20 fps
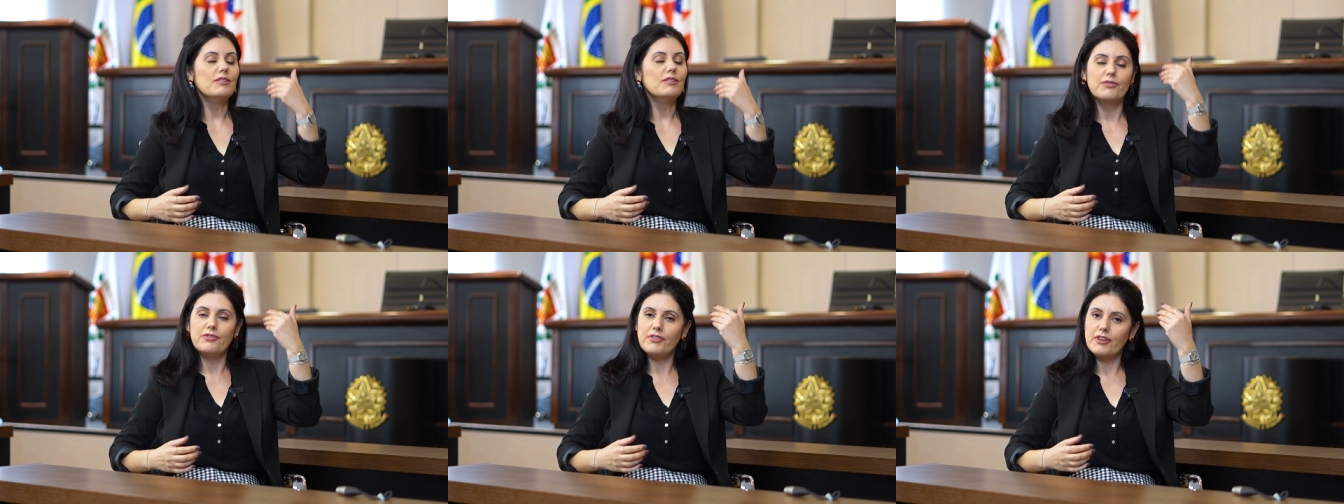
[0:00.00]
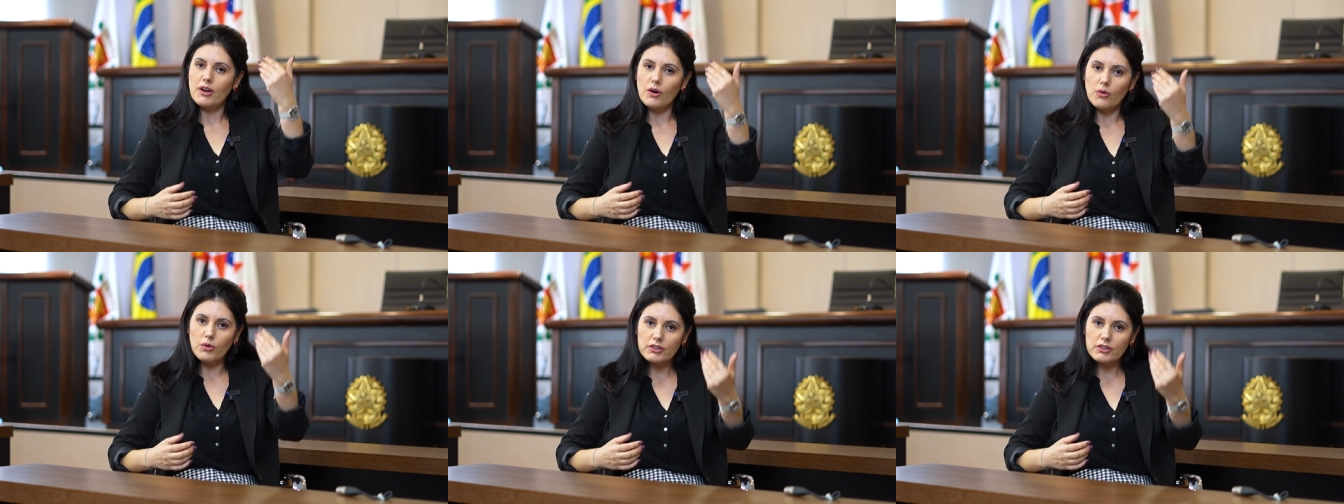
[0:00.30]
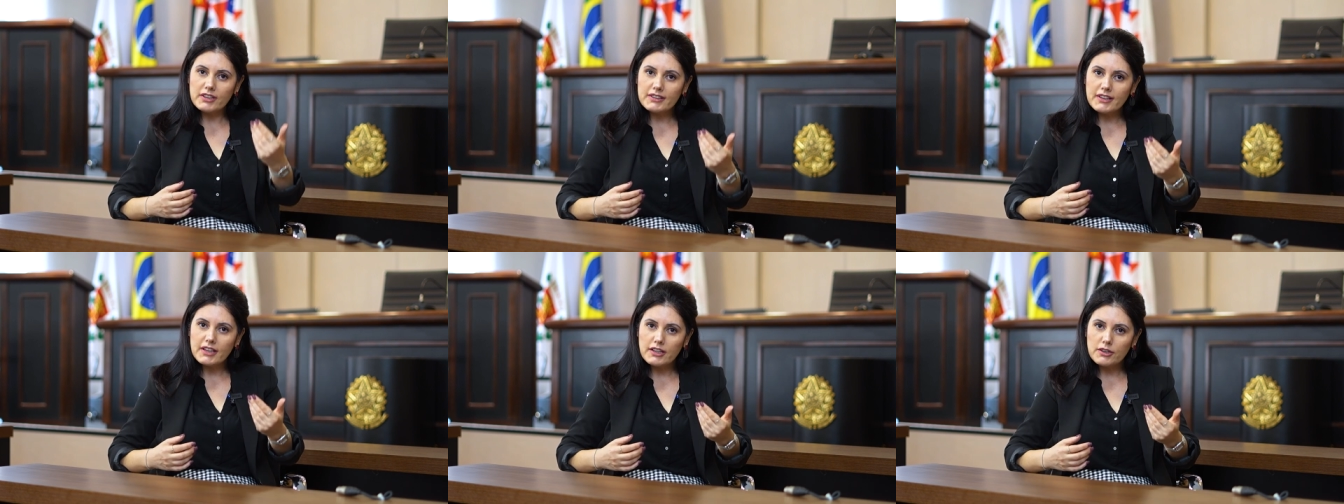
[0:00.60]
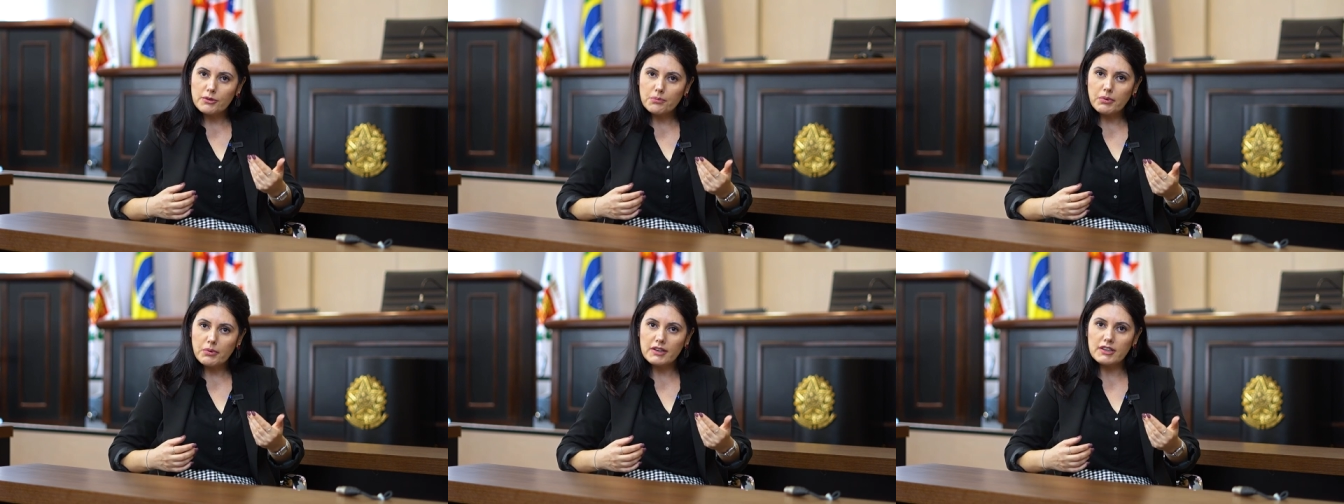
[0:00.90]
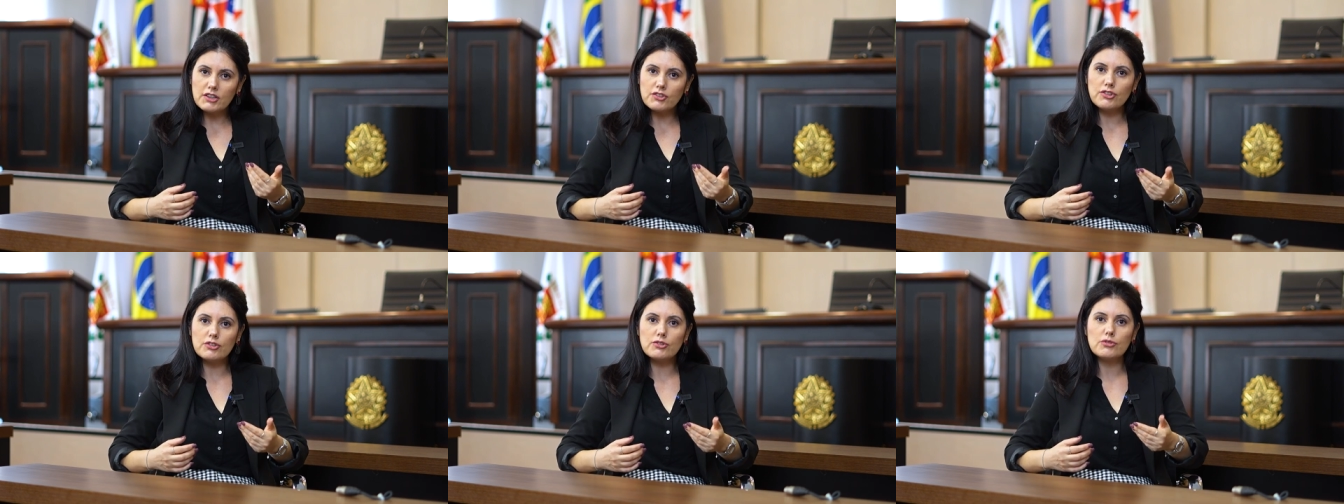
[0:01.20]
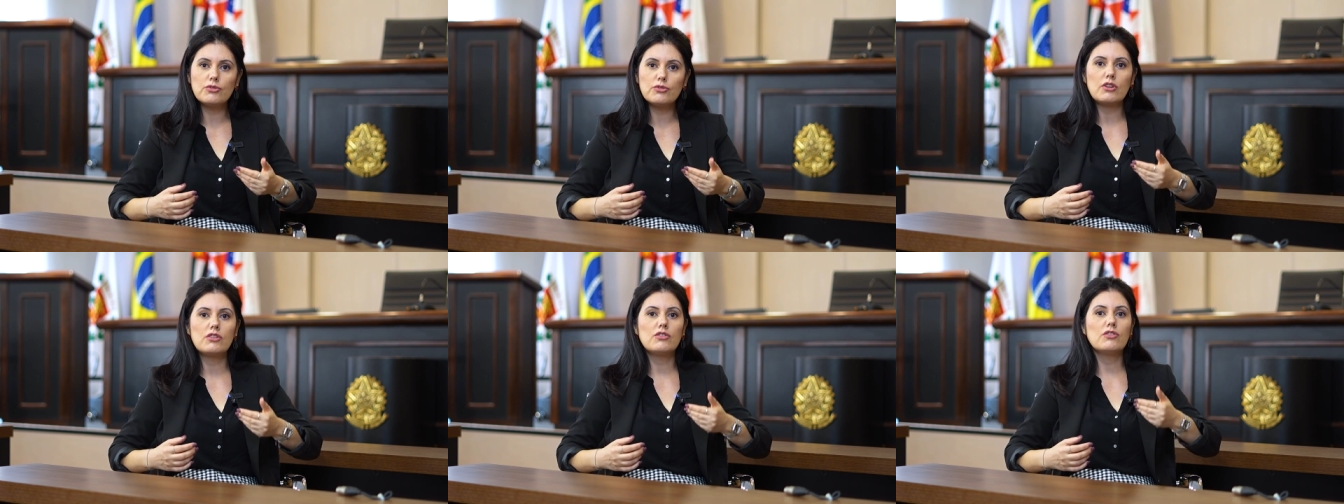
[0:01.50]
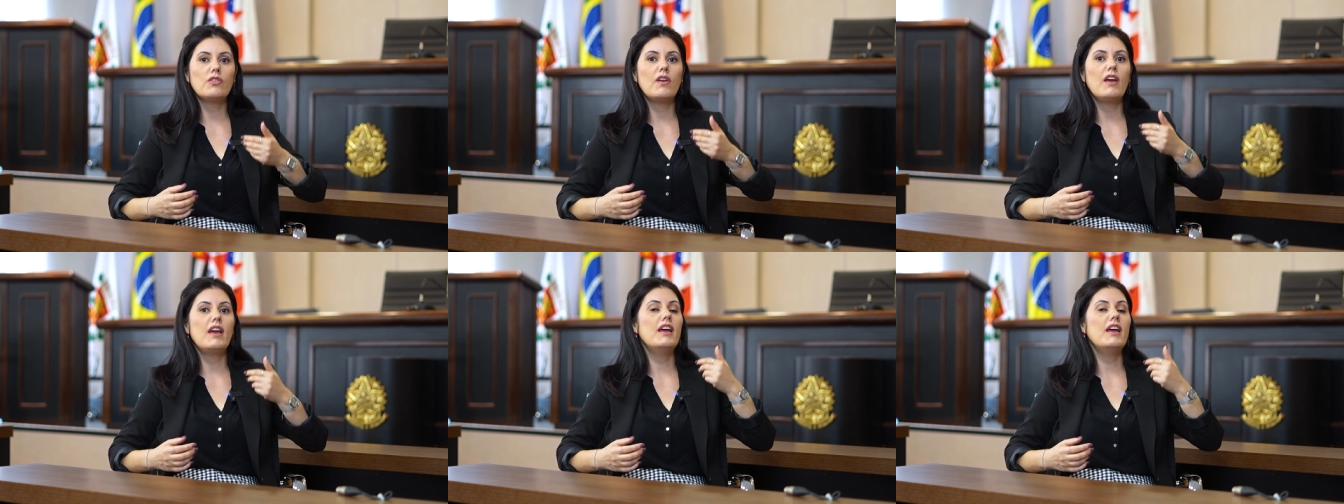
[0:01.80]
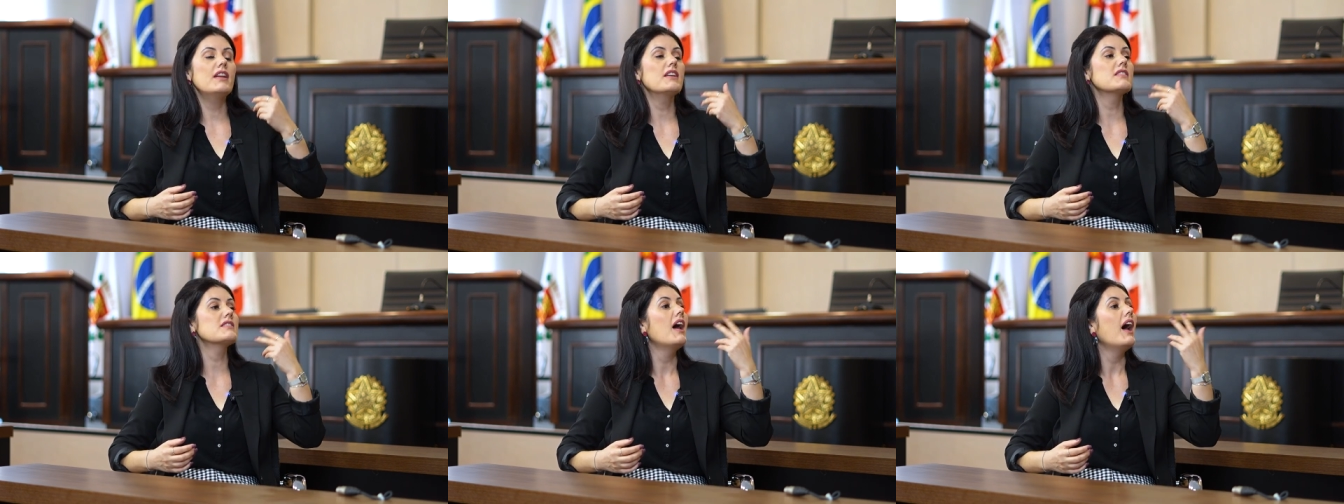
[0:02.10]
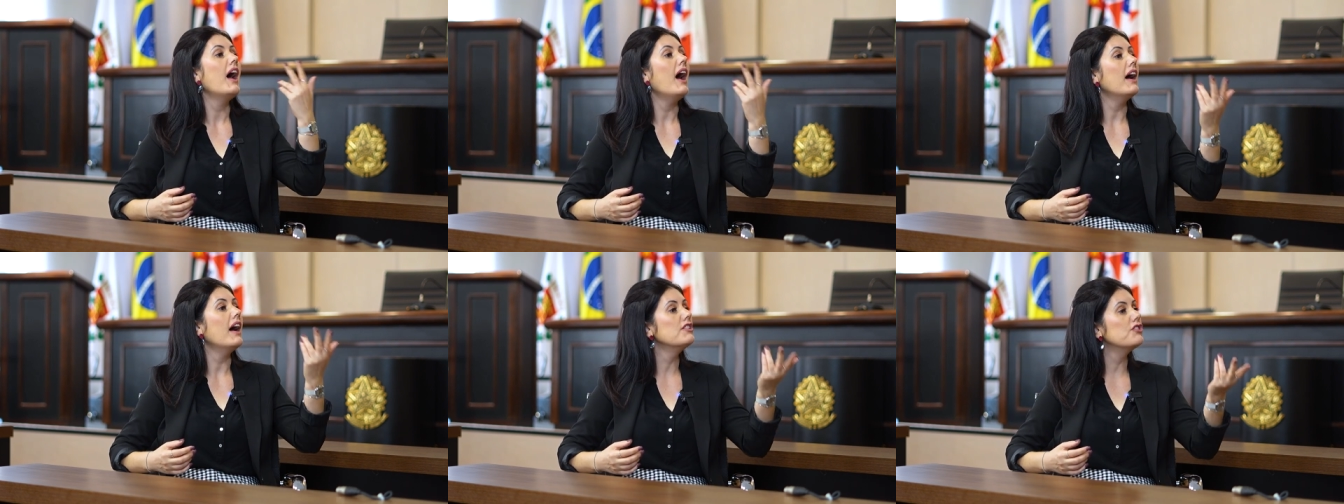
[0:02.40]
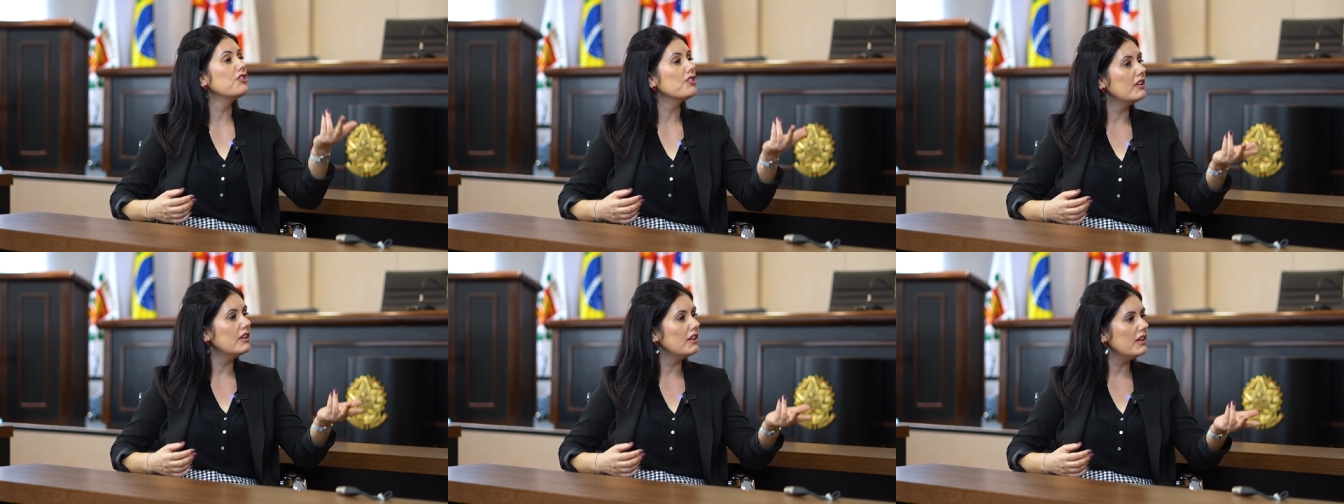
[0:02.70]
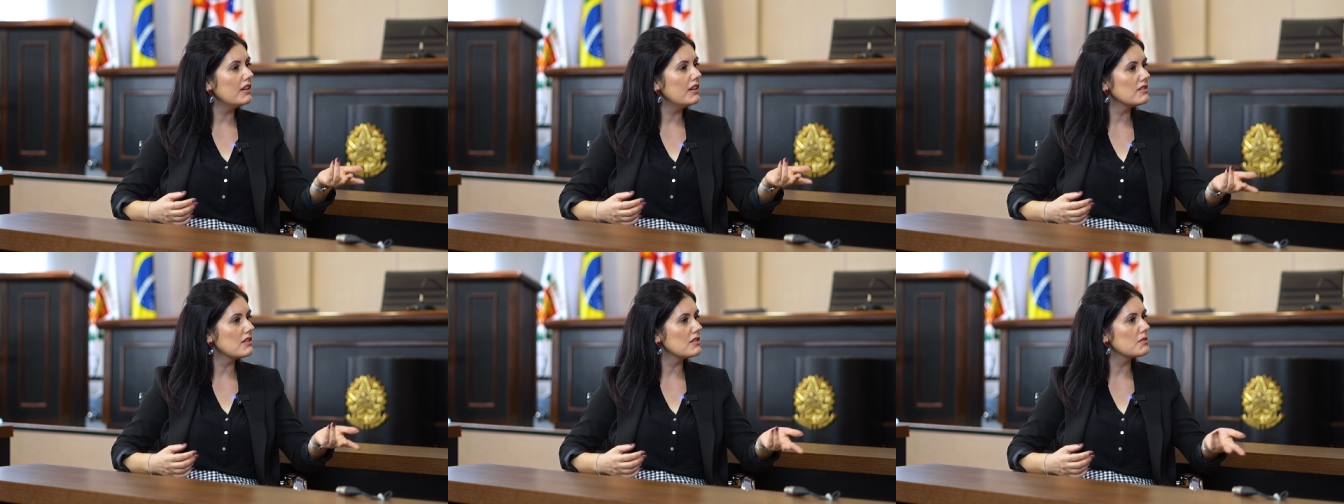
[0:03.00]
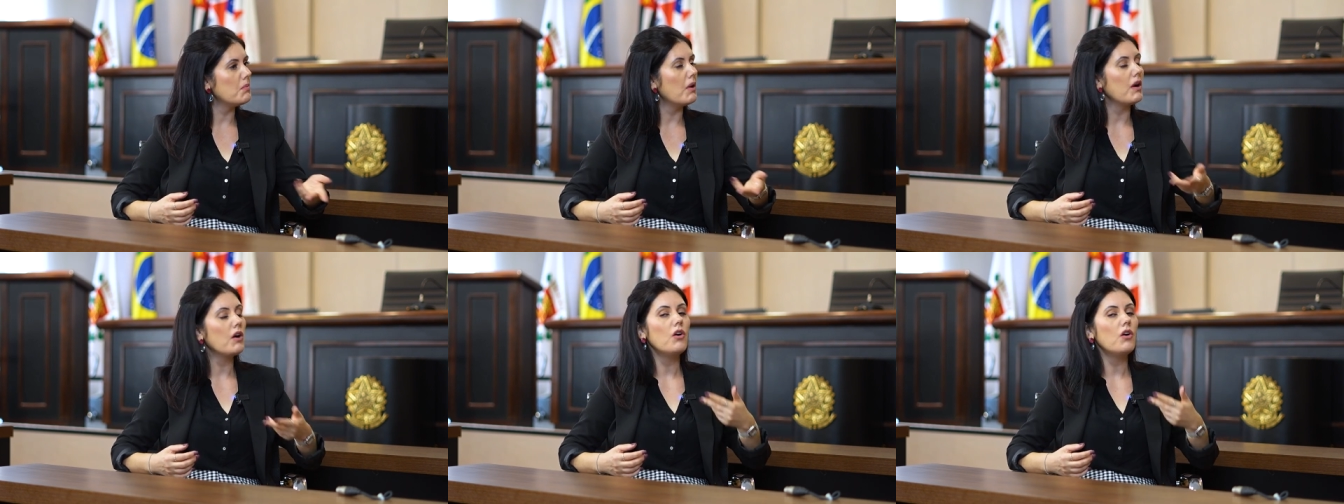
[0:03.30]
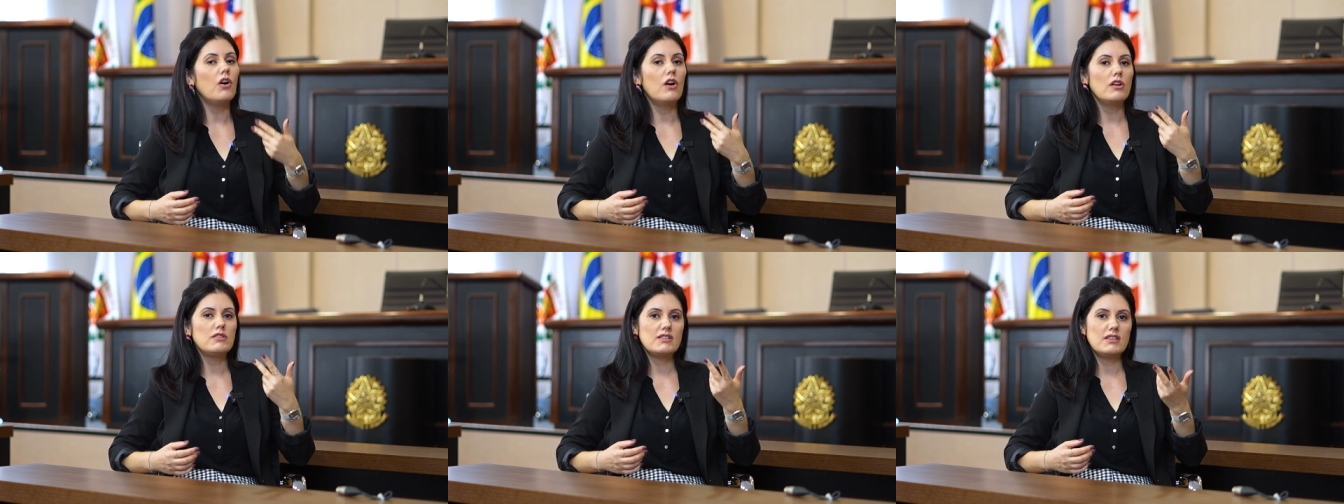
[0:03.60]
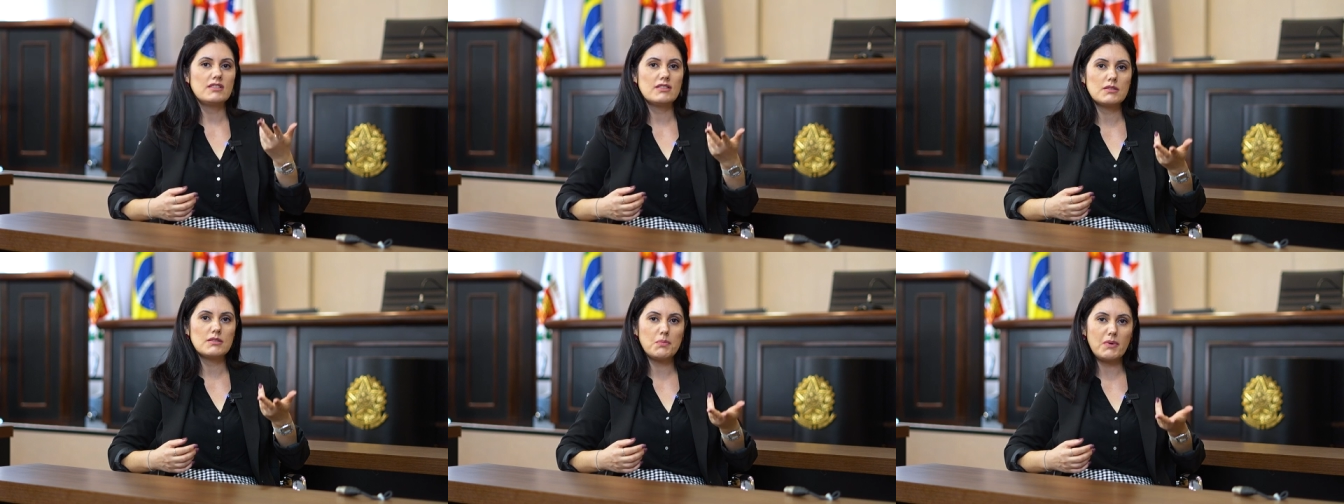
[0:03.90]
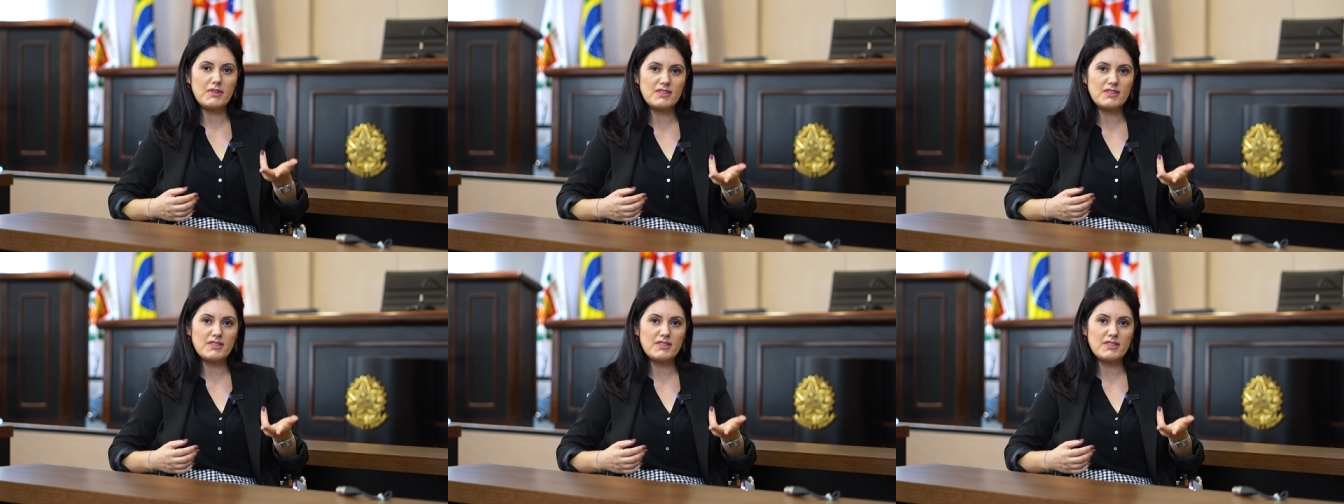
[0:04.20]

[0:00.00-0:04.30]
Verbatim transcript: Fica o ano inteiro planejando suas férias, adquire esses pacotes, essas